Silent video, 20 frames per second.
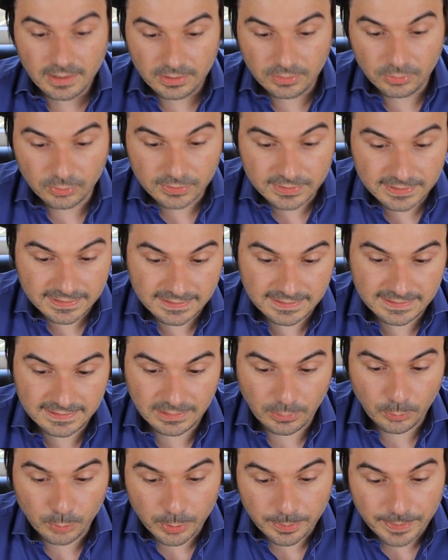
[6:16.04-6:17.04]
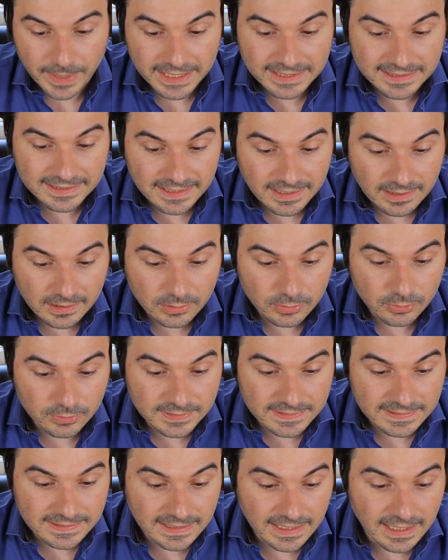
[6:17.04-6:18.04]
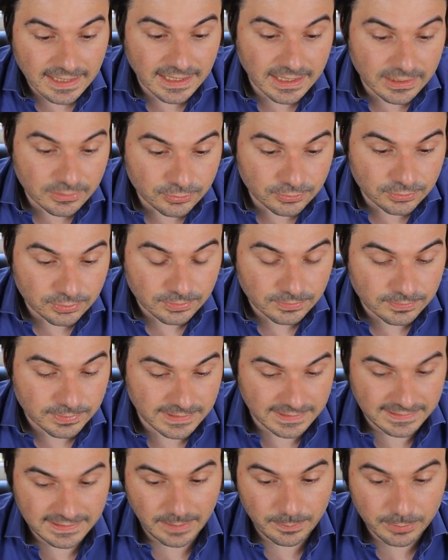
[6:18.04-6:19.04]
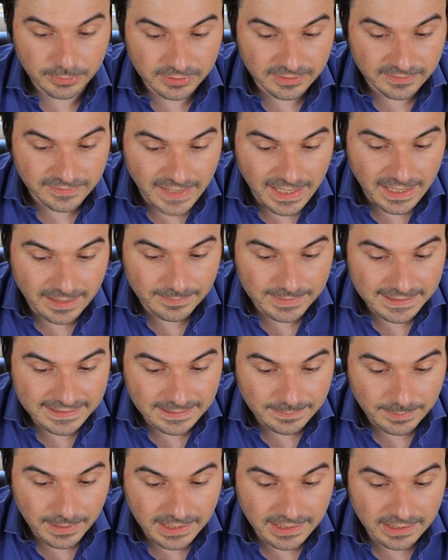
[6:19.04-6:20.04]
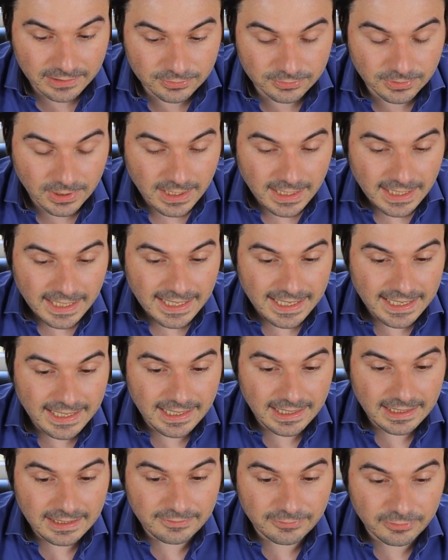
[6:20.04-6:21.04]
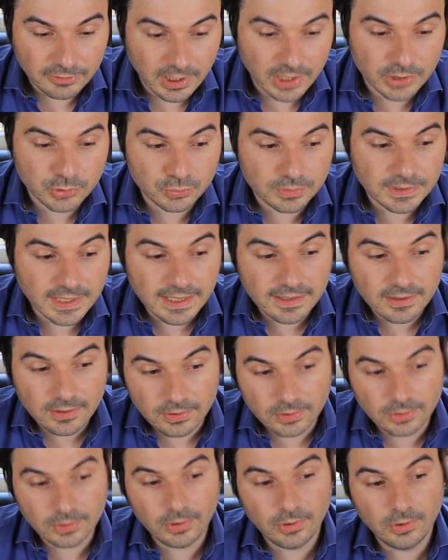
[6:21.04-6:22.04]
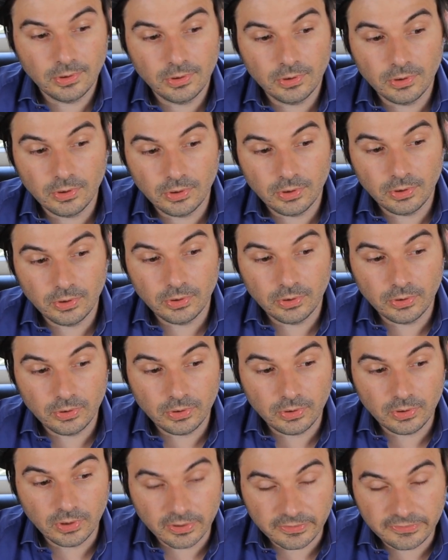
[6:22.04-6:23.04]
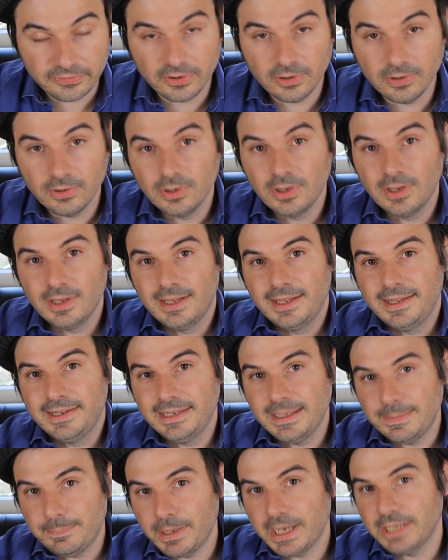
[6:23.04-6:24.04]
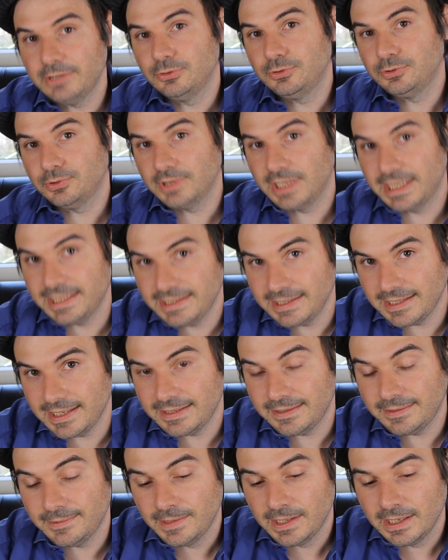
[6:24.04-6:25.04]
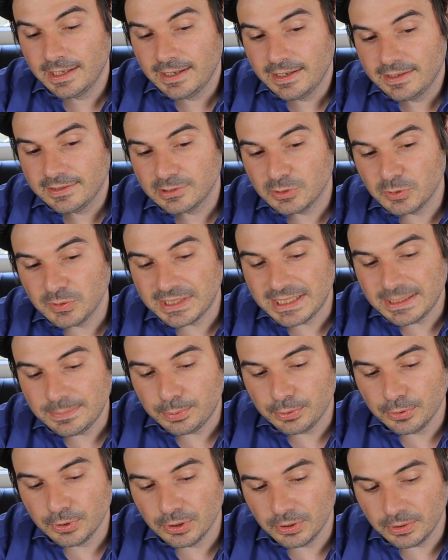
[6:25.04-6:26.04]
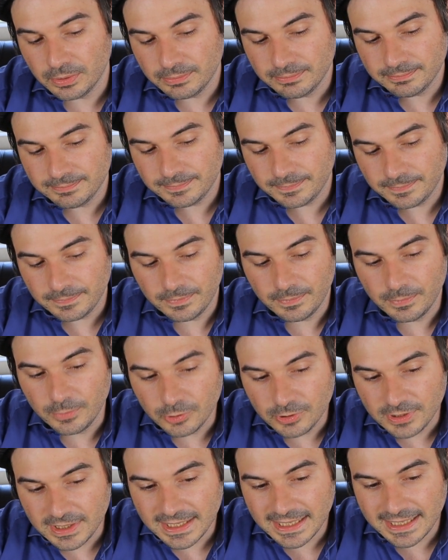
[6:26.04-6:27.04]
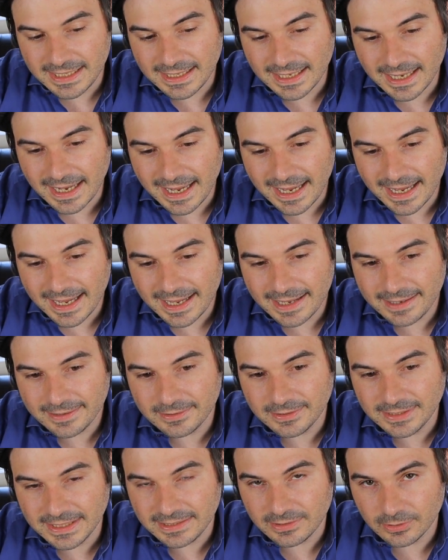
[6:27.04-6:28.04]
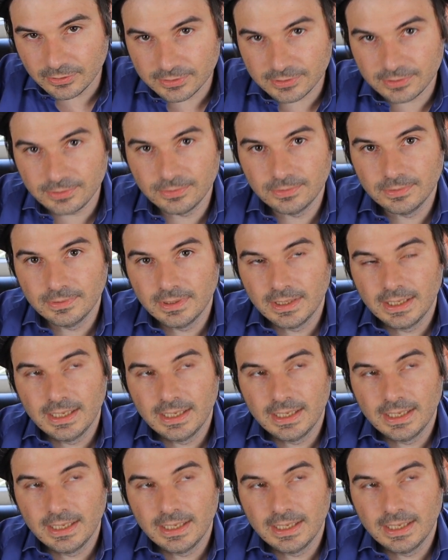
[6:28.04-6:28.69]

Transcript: Donc on ne peut pas dire que c'est un atout. Ça peut se faire, mais ce n'est pas un atout. Et il faut rajouter que euh, l'enfant n'est pas de ton ADN, ce qui peut mener à euh, des tensions.